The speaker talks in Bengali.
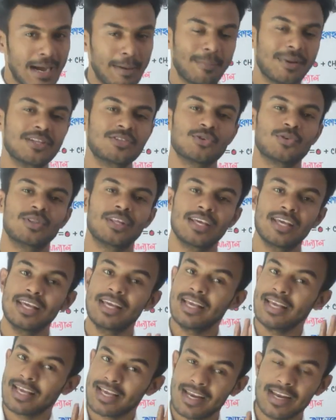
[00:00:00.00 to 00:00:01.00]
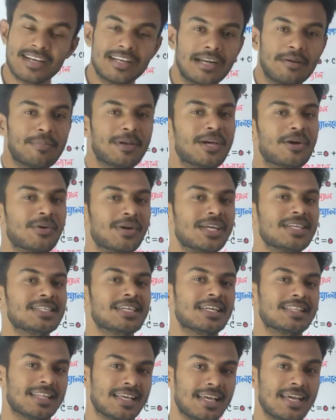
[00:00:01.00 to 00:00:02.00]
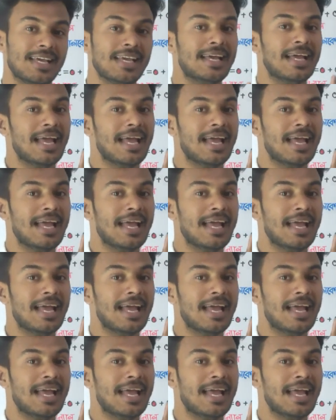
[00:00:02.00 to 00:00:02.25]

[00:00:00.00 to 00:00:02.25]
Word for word: আমরা যদি গিগনাট বিকারকের সাথে